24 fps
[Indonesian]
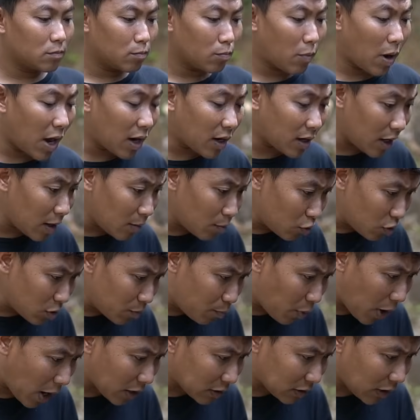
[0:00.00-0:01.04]
Mangklekmu ki
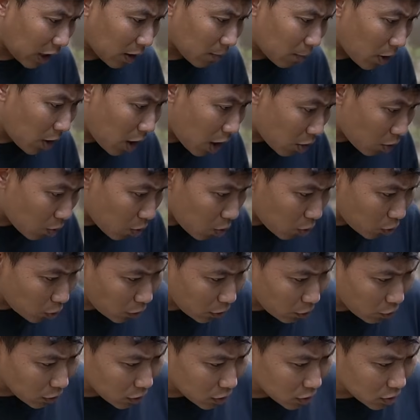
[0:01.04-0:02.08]
batang, pegah ngono kowe